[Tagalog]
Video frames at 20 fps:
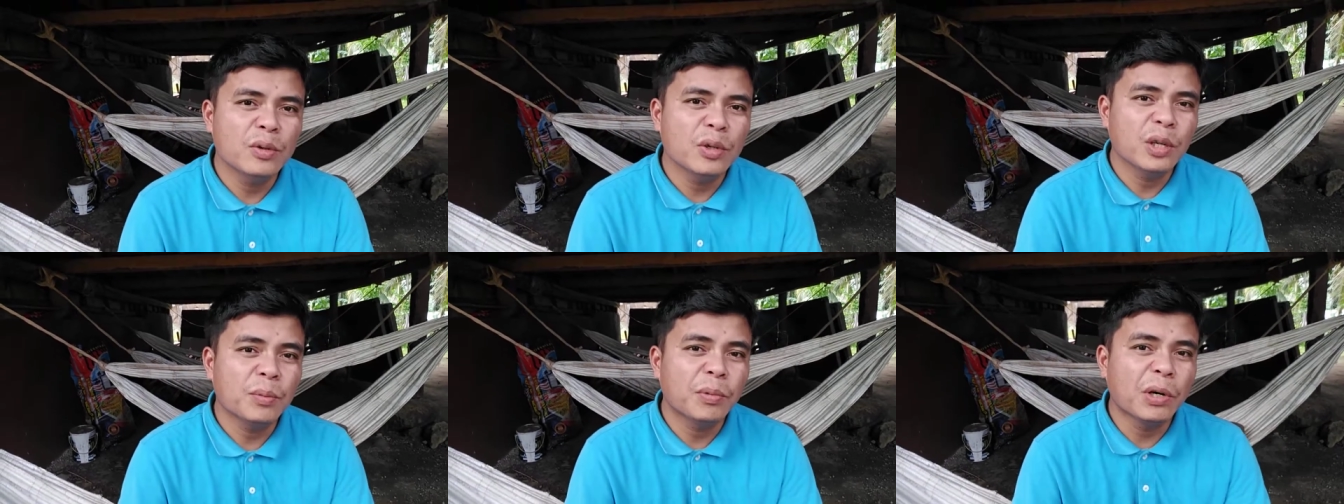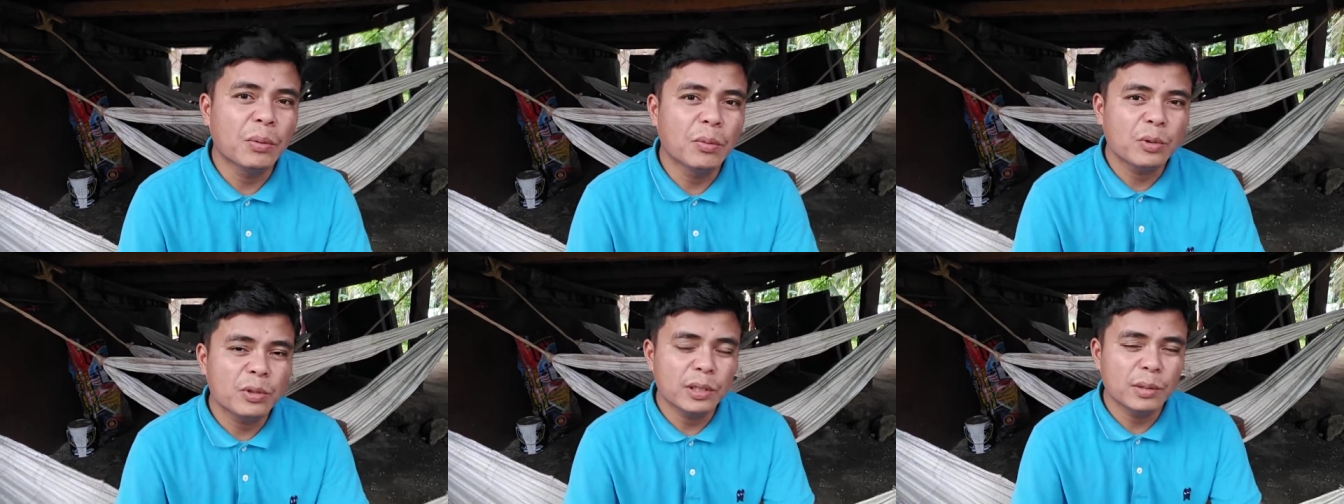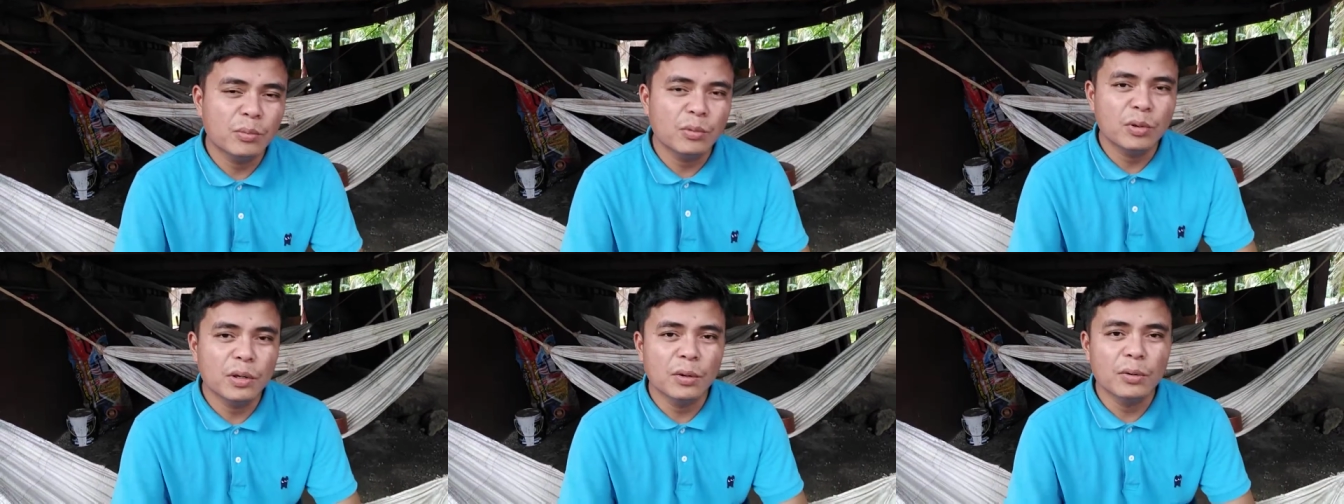ipaubos
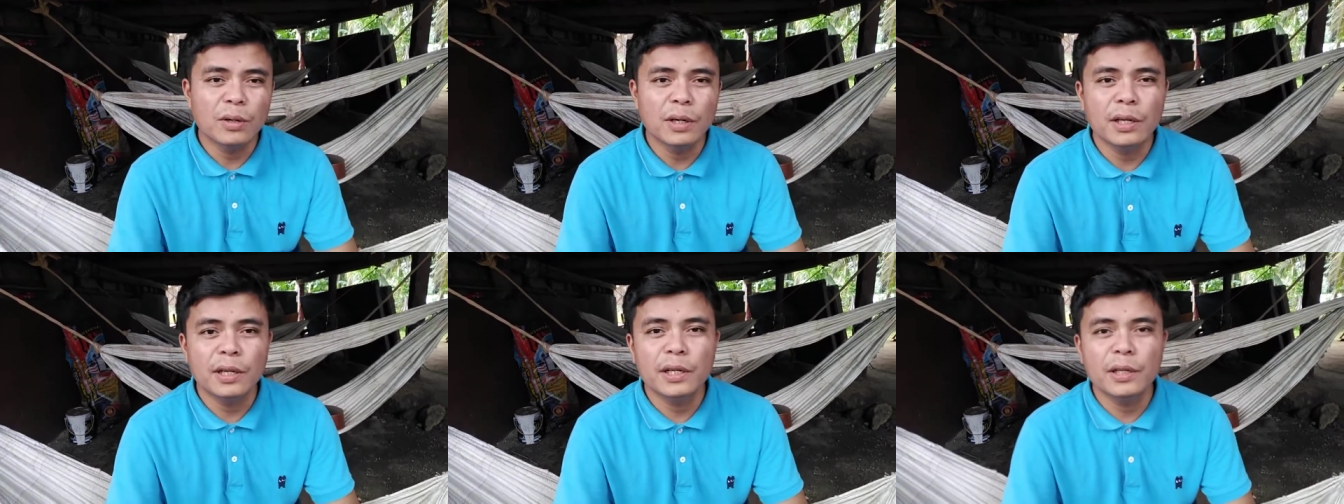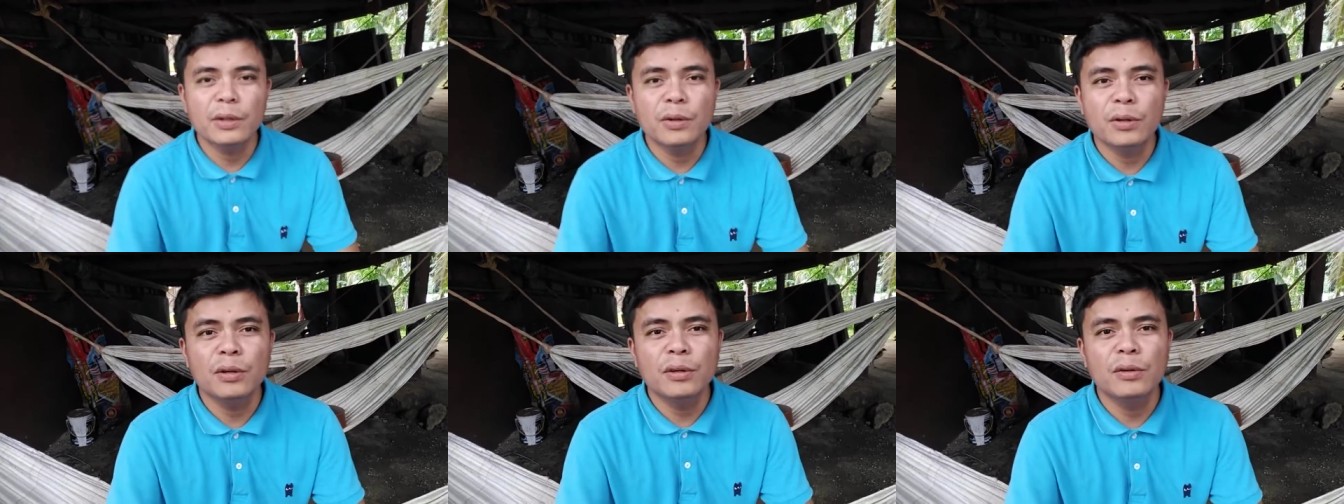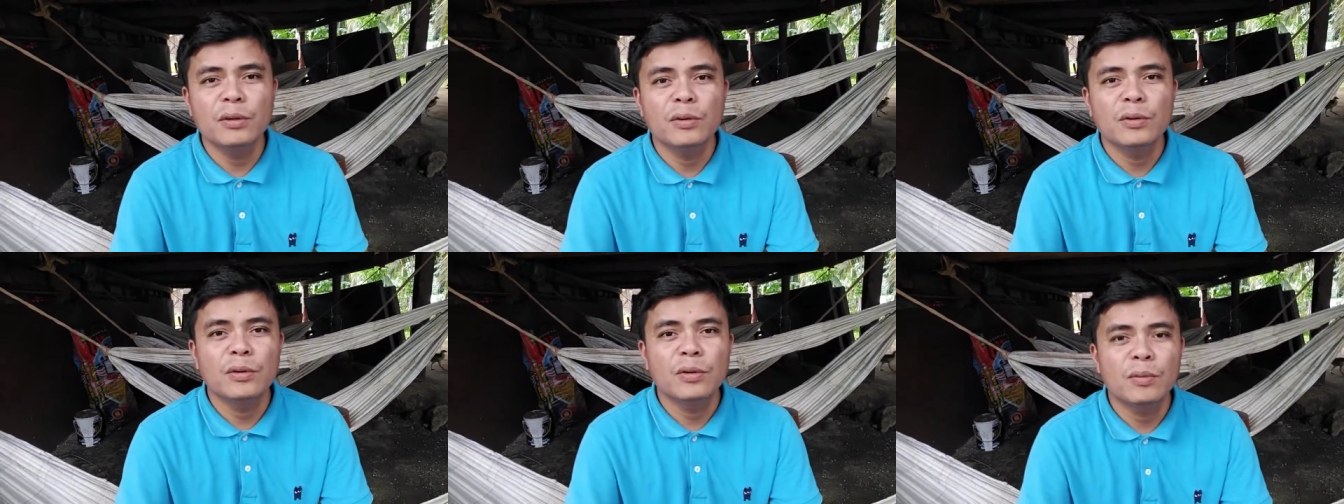imong kaugalingon,
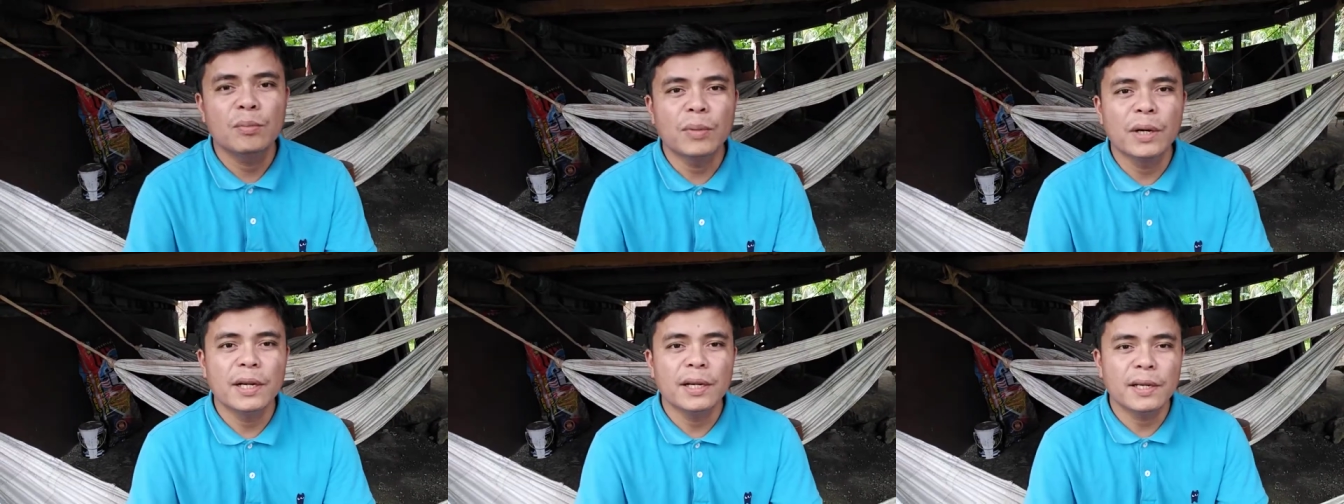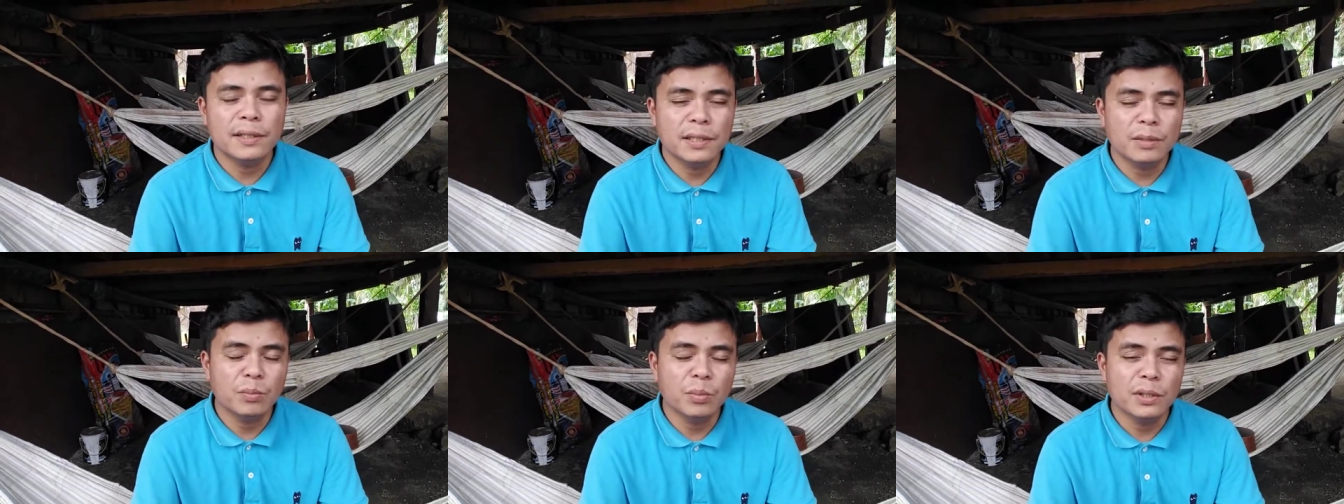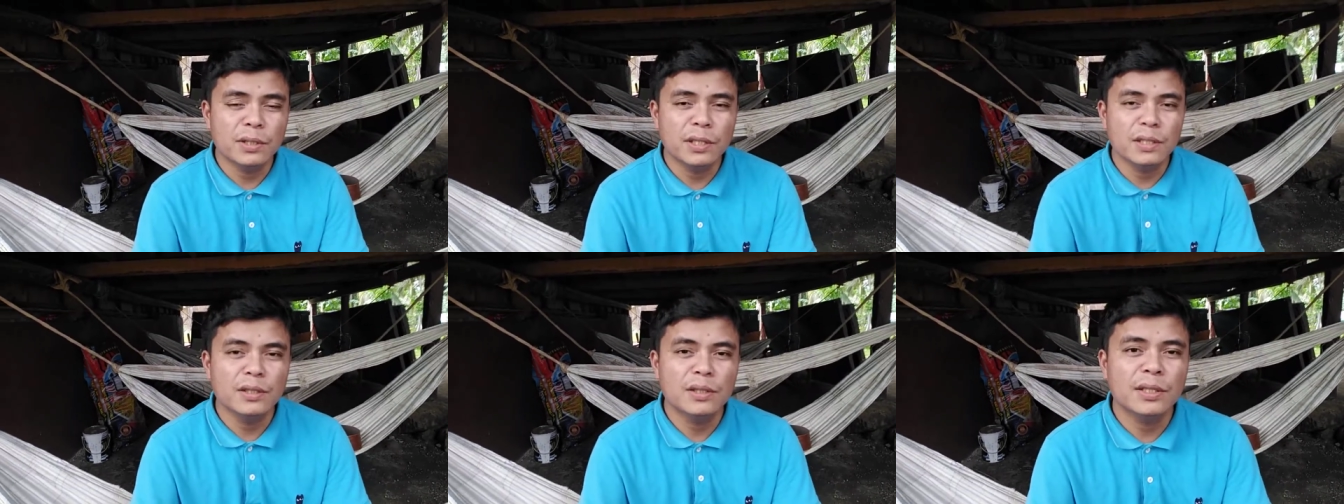balik ka sa
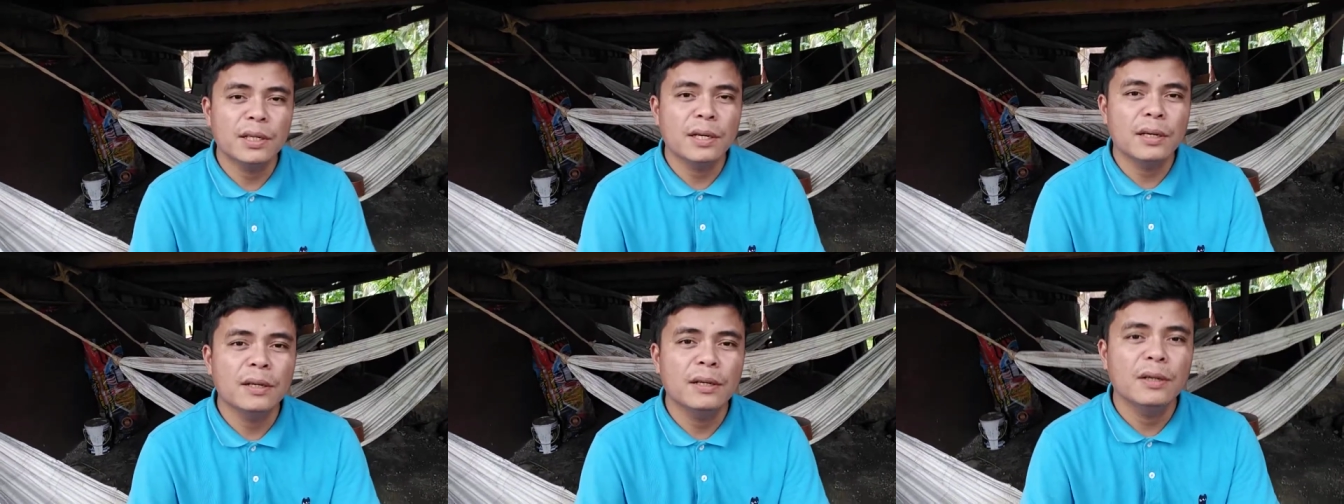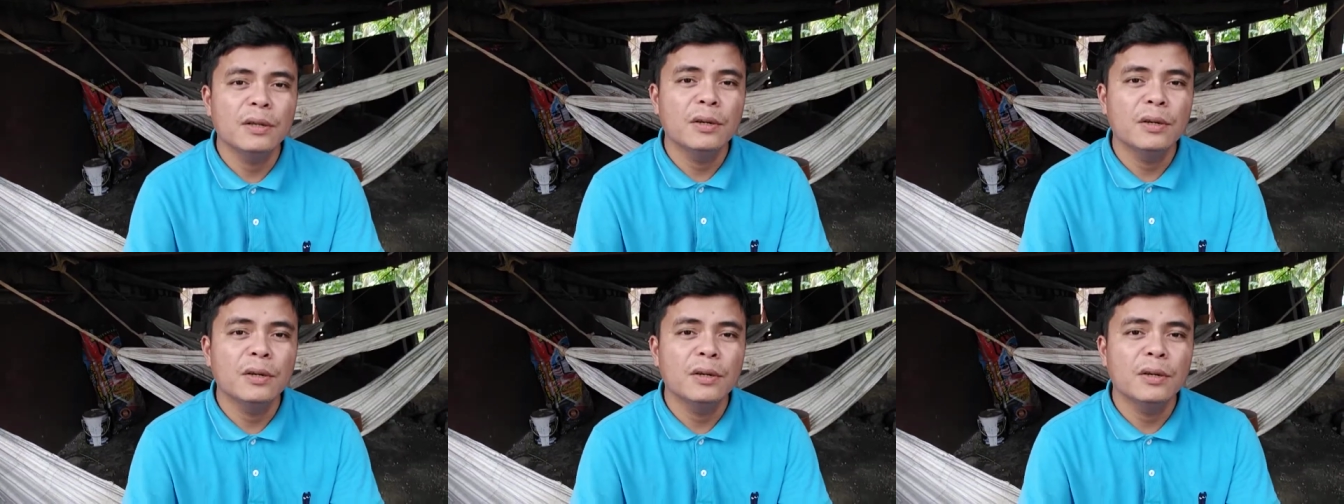presensya.